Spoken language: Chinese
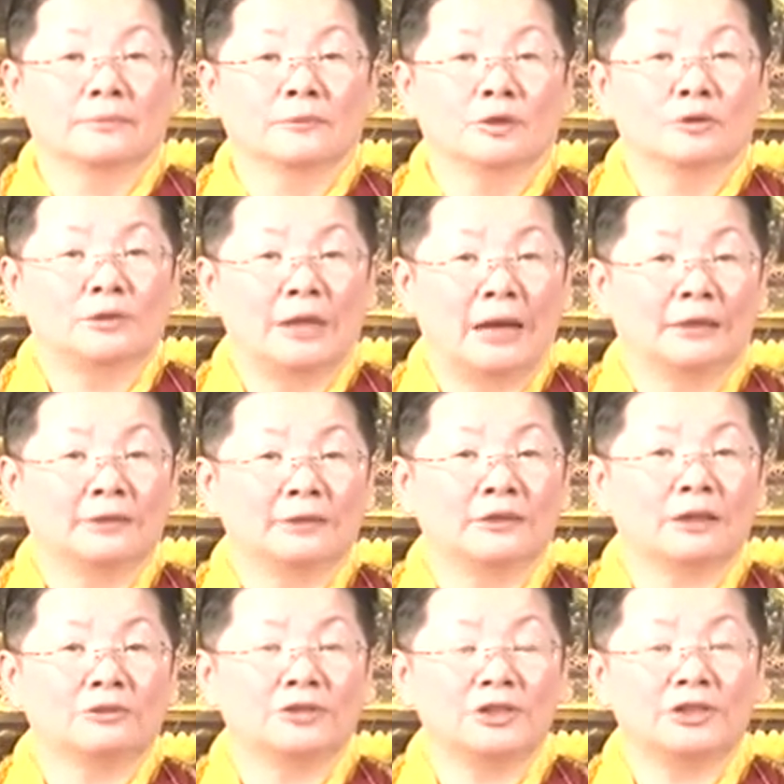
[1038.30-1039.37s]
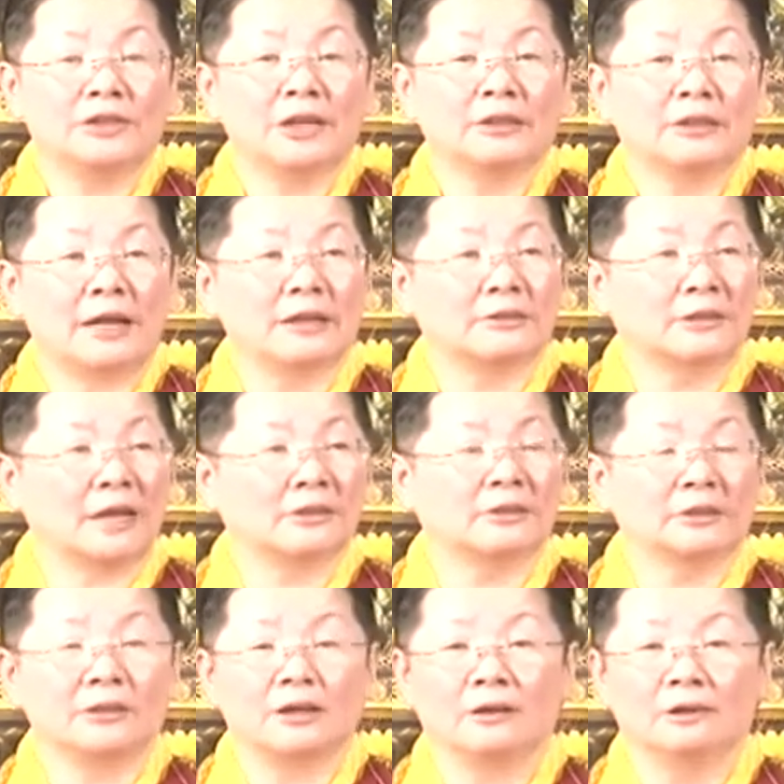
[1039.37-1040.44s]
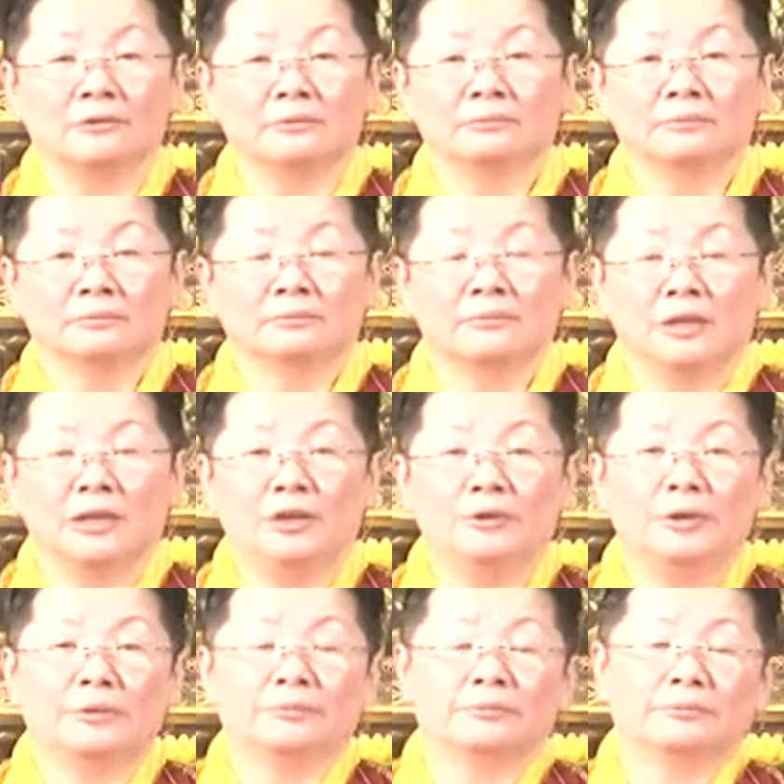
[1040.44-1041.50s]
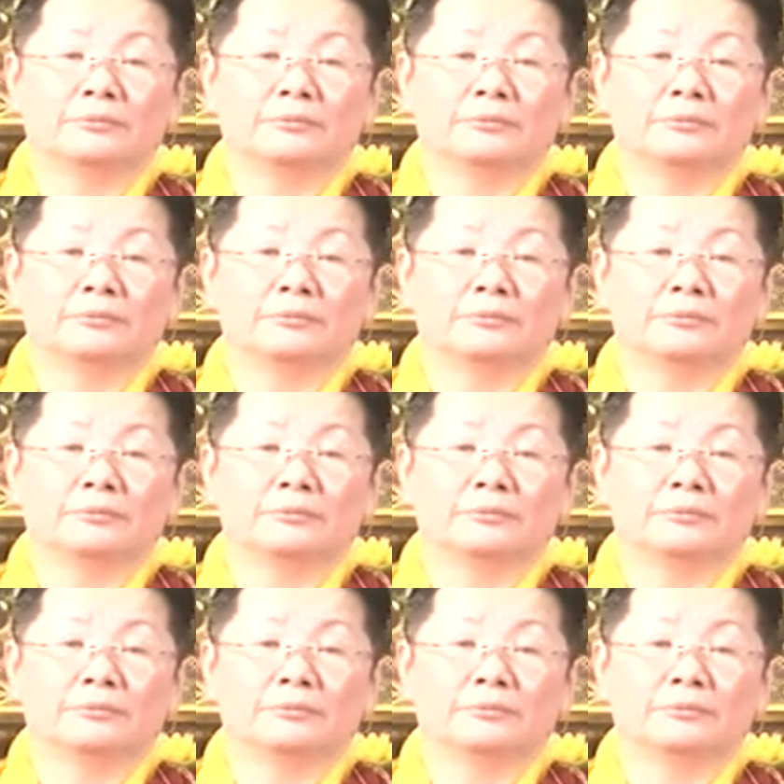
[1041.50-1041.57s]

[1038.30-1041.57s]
都查得到，气象台查得到，医院